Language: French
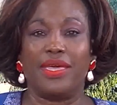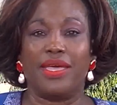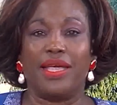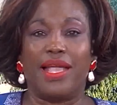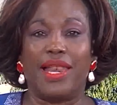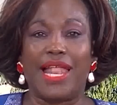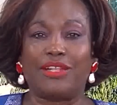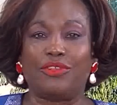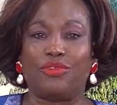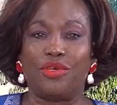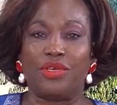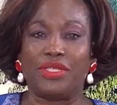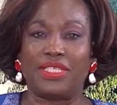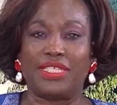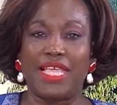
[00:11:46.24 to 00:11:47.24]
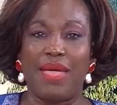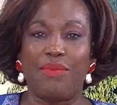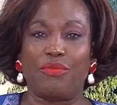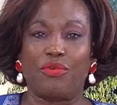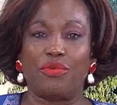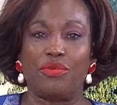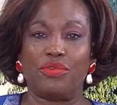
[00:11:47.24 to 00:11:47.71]
la
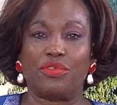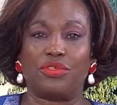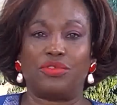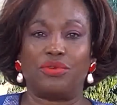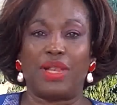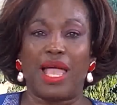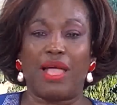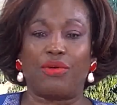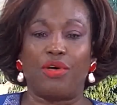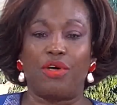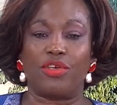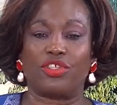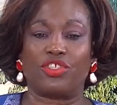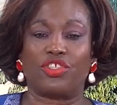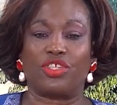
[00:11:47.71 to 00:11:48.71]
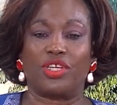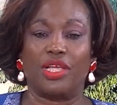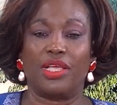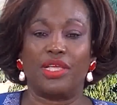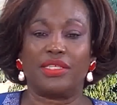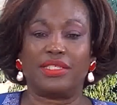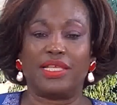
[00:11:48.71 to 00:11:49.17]
deuxième rue sur la gauche,
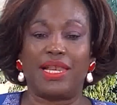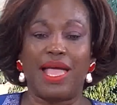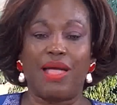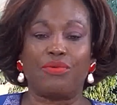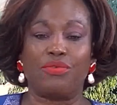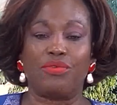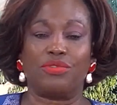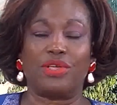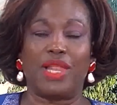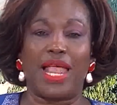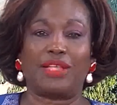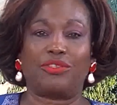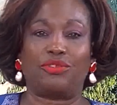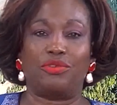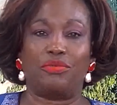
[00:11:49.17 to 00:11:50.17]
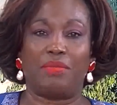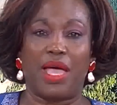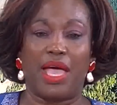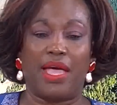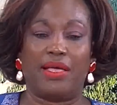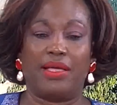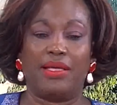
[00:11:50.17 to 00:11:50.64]
c'est la rue de la
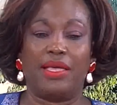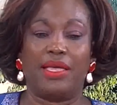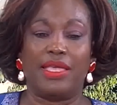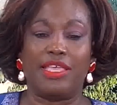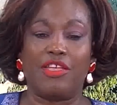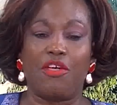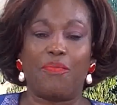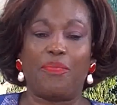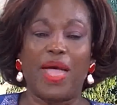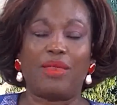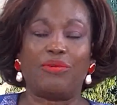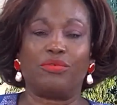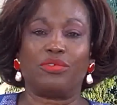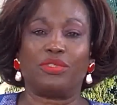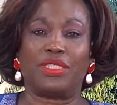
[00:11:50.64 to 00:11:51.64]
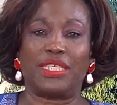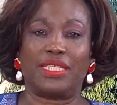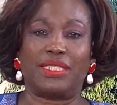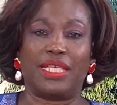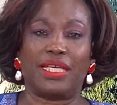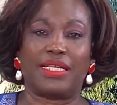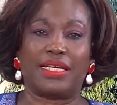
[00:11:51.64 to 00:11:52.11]
Tuma. Il y a un panneau,
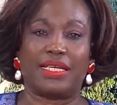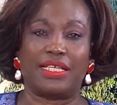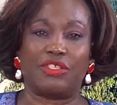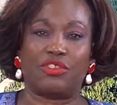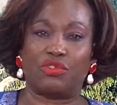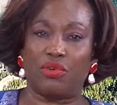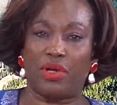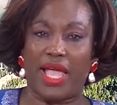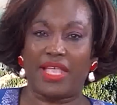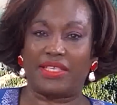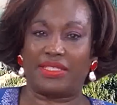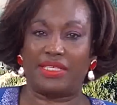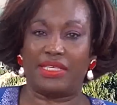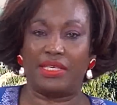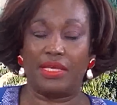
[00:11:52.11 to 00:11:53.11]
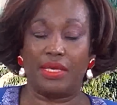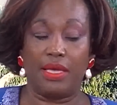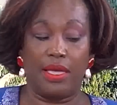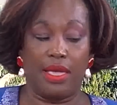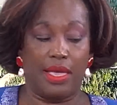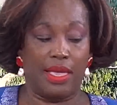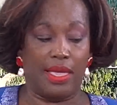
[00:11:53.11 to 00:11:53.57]
c'est écrit Sokazi,
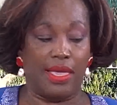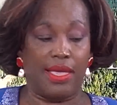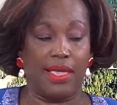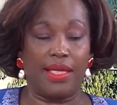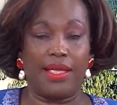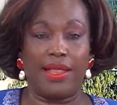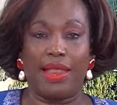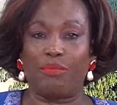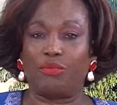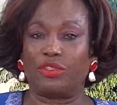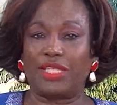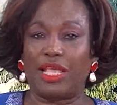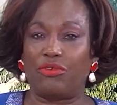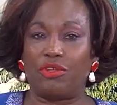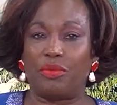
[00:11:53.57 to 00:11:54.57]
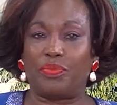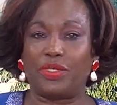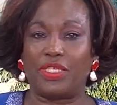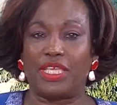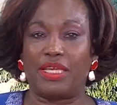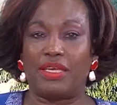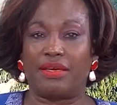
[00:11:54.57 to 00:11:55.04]
et la montagne de
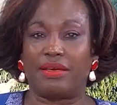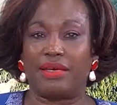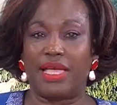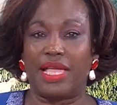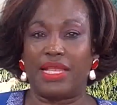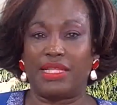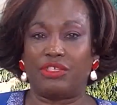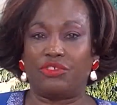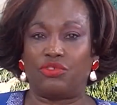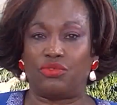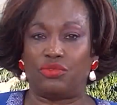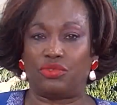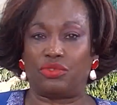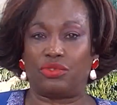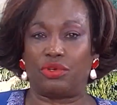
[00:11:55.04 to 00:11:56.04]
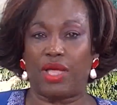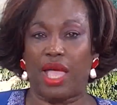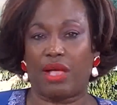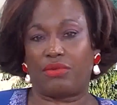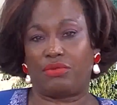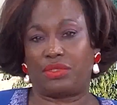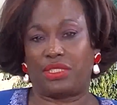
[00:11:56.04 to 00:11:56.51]
prière, elle est juste à
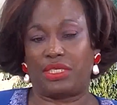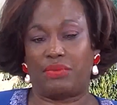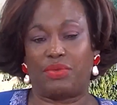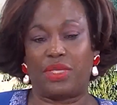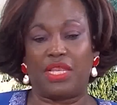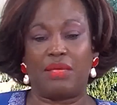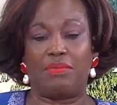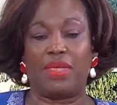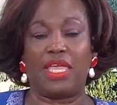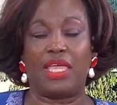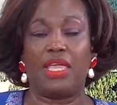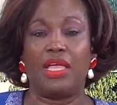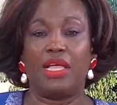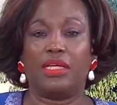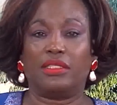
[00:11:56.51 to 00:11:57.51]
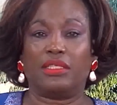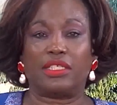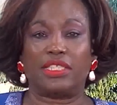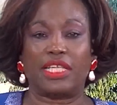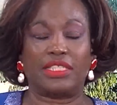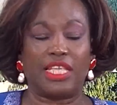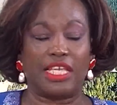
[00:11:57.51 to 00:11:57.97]
côté. Bien aimé, dans
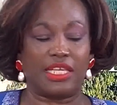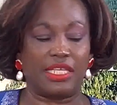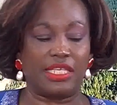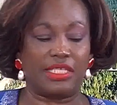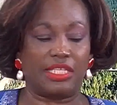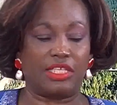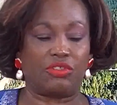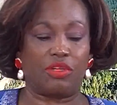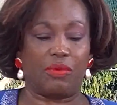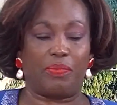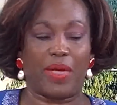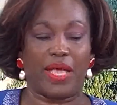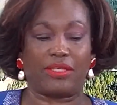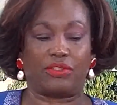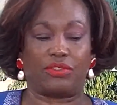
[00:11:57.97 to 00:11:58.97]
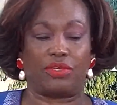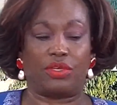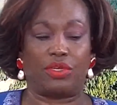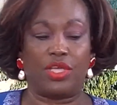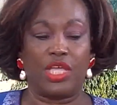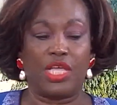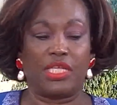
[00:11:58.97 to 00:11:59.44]
cette église, il se passe
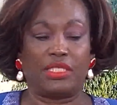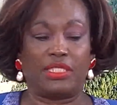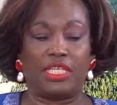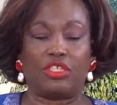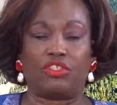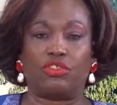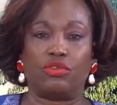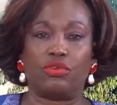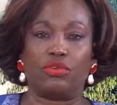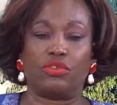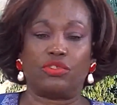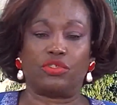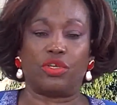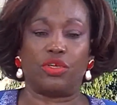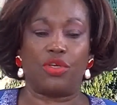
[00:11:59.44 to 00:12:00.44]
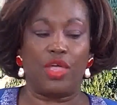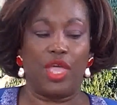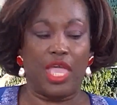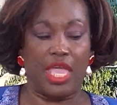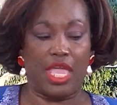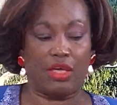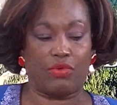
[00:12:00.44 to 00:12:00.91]
des choses
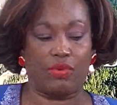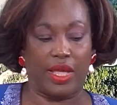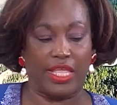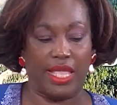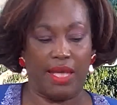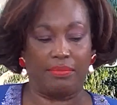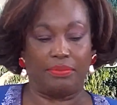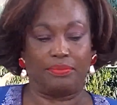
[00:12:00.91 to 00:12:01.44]
incroyables.